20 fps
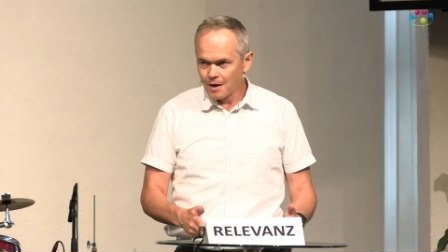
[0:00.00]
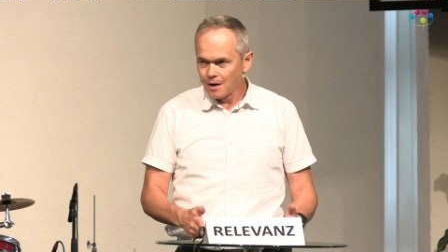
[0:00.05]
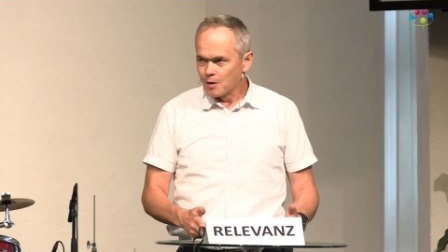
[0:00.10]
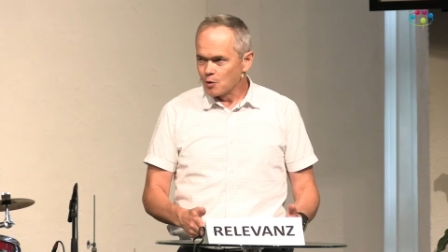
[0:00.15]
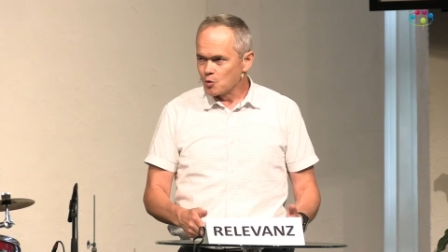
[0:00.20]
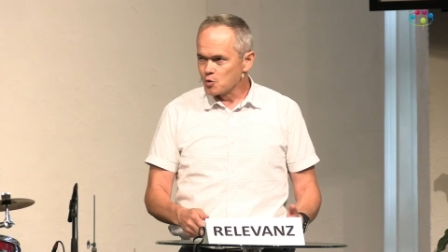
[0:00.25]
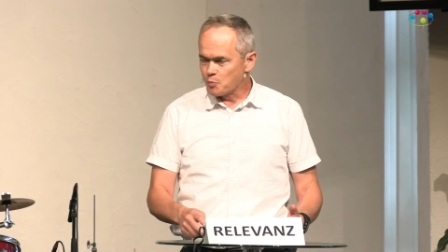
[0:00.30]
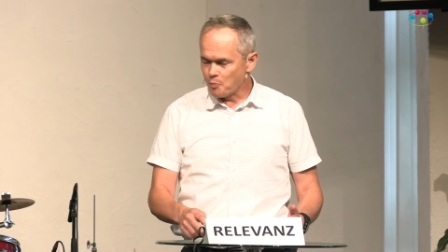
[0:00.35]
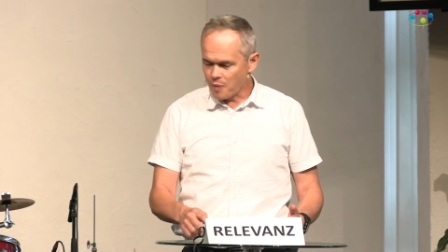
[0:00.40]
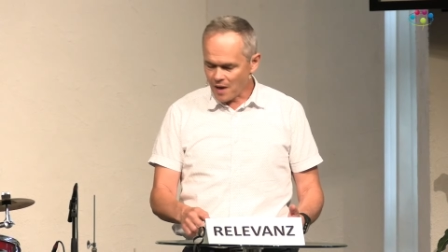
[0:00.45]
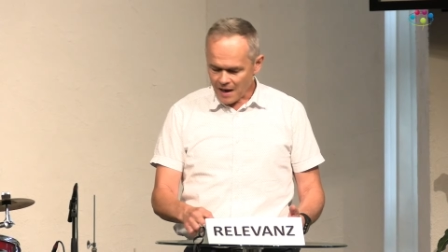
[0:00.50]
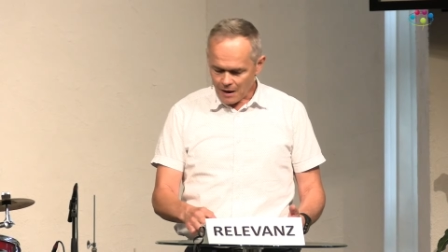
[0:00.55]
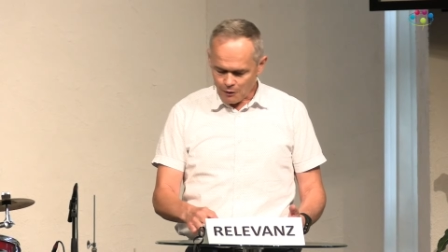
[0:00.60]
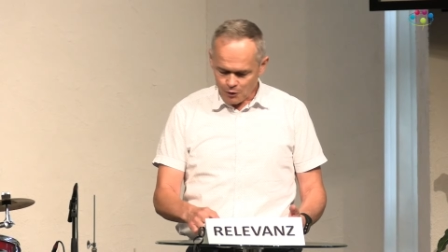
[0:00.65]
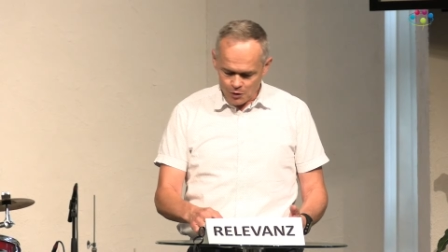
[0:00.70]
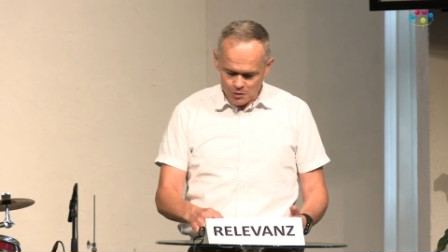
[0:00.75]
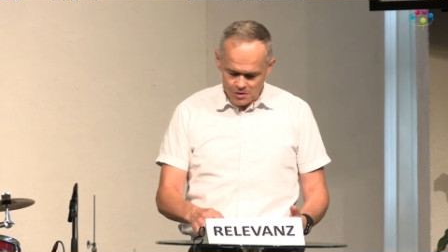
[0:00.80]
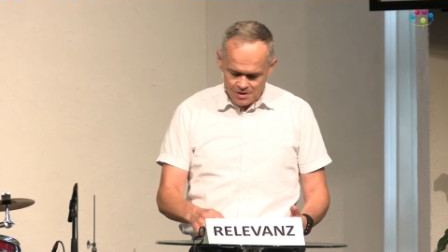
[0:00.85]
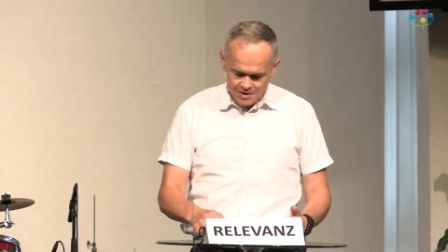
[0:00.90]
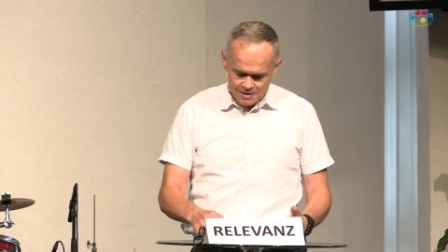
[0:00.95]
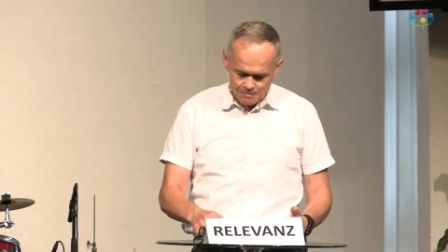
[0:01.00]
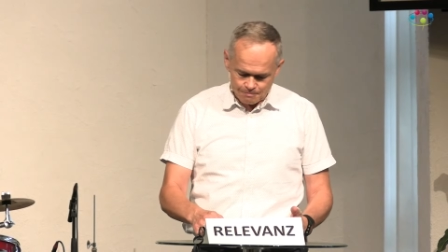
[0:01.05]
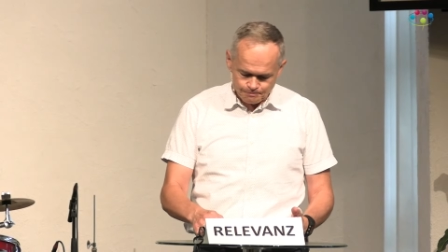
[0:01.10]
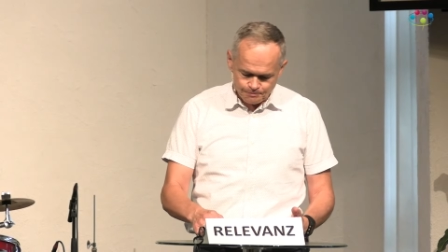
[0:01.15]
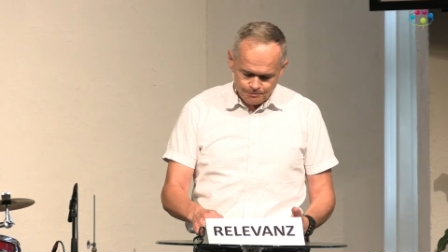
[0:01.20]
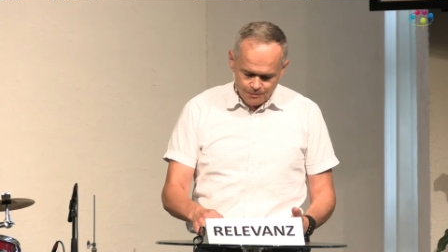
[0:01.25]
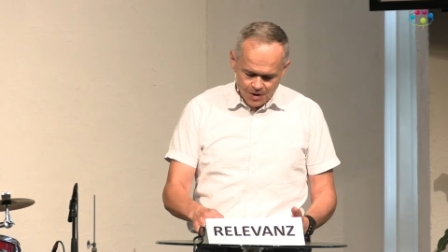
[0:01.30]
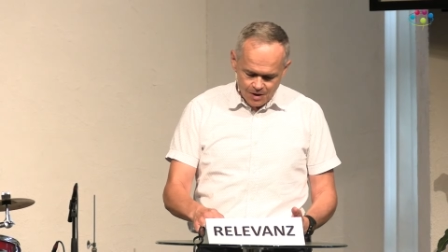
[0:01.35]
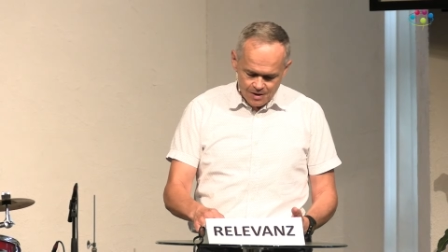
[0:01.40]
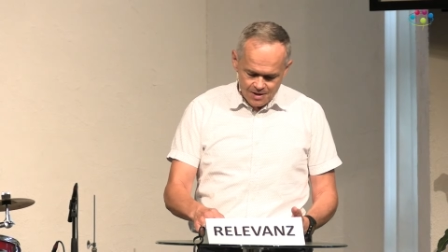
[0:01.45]
Und Paulus
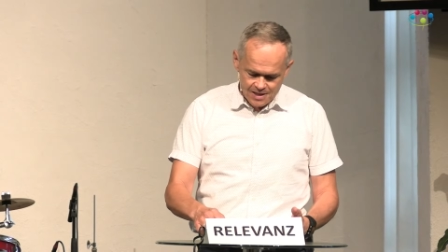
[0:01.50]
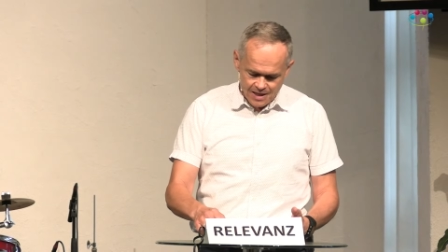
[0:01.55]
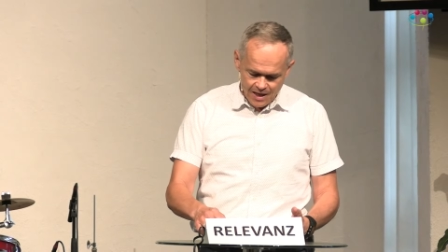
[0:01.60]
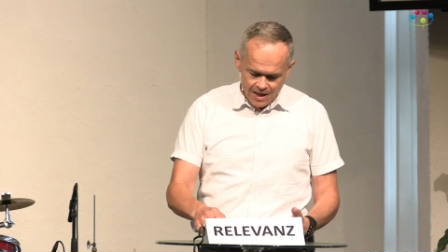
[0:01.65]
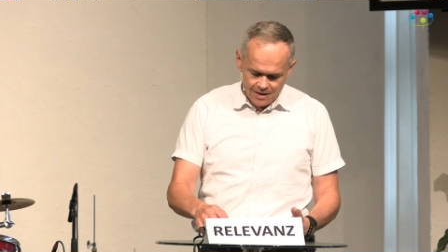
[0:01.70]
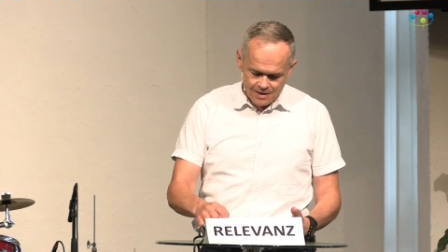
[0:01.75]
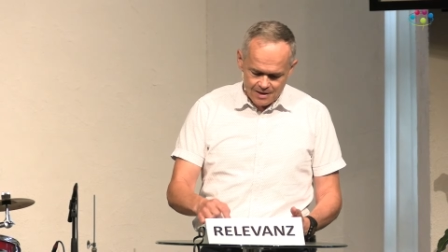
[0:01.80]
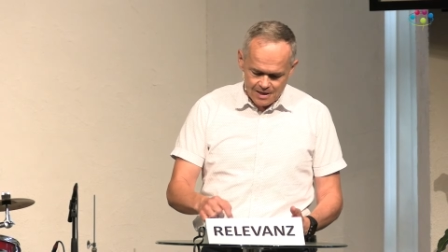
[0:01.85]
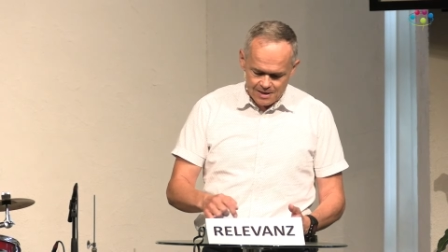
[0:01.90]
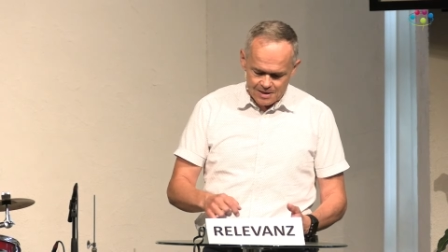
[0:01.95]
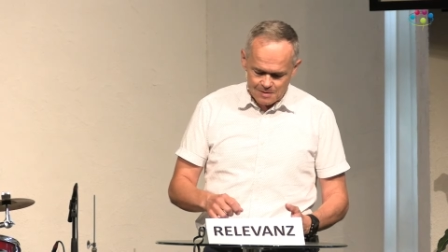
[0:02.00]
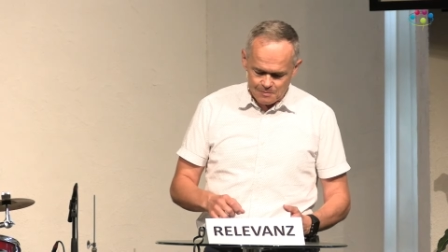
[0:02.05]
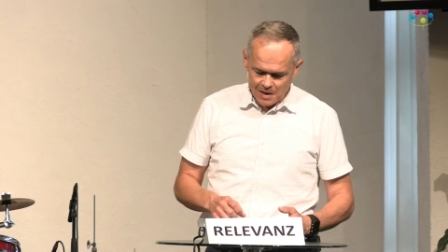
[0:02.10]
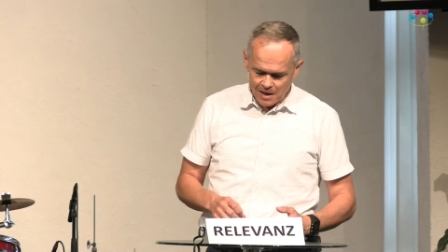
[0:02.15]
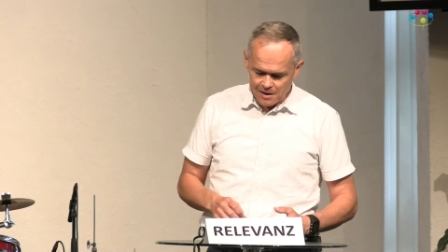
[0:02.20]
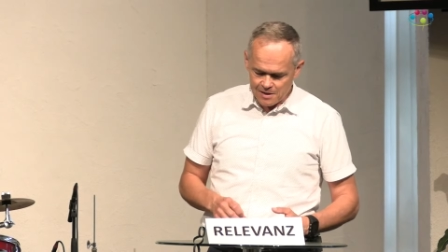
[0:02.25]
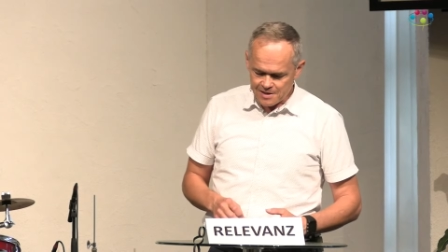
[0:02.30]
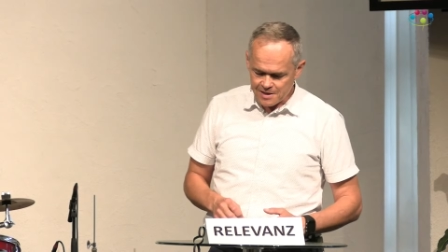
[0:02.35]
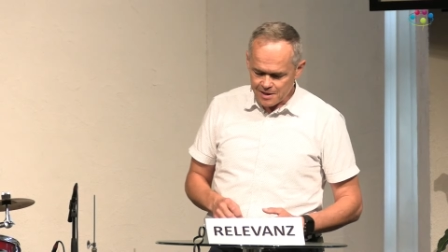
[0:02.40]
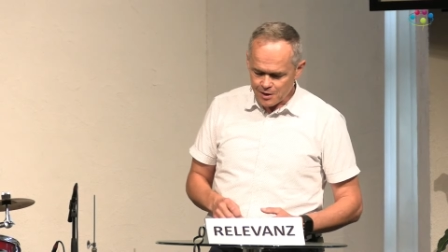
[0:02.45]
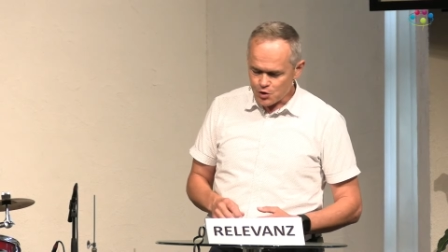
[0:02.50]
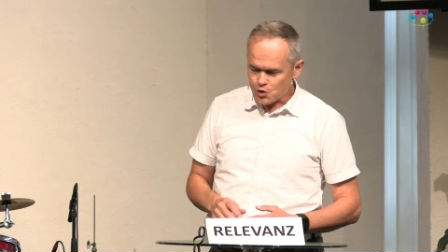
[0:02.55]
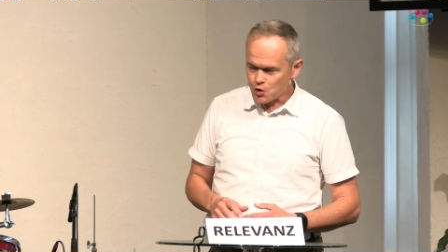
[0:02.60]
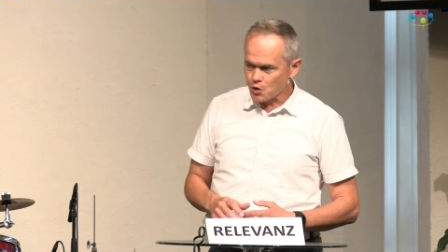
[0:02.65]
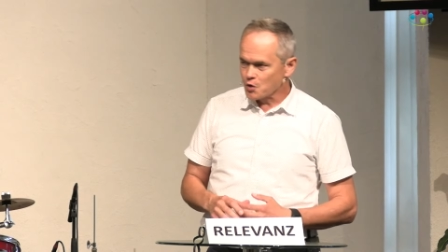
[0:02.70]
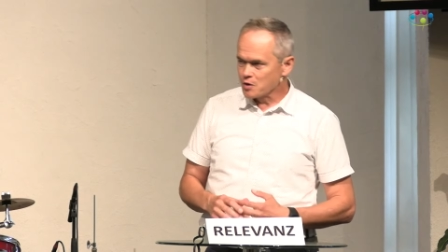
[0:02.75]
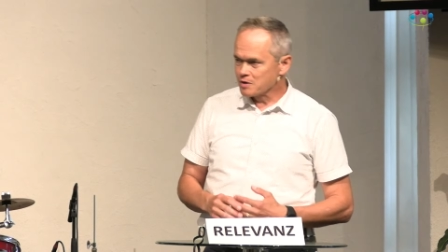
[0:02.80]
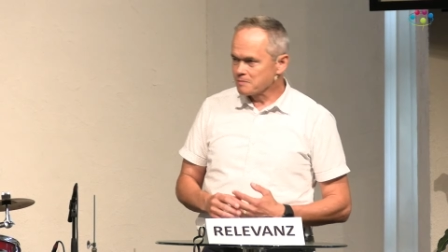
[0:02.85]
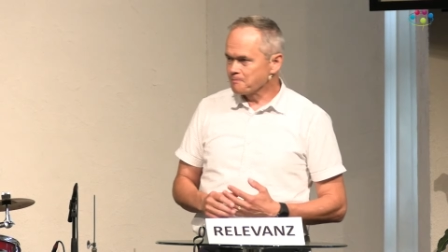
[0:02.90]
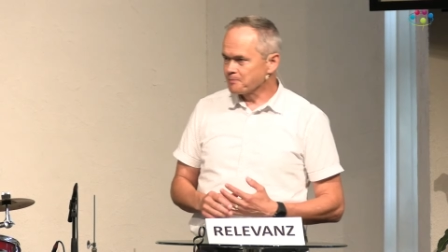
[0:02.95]
sagt das mal sehr
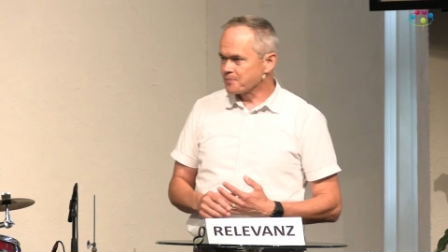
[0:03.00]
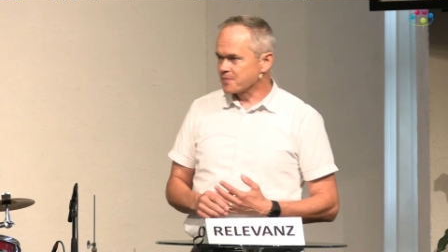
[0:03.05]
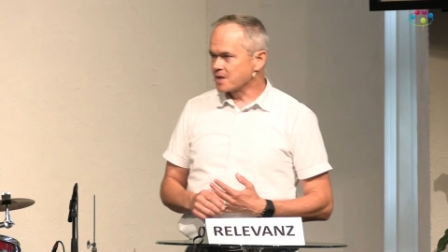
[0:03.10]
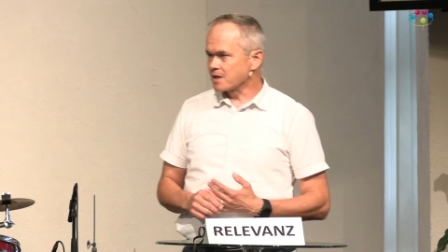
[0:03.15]
schön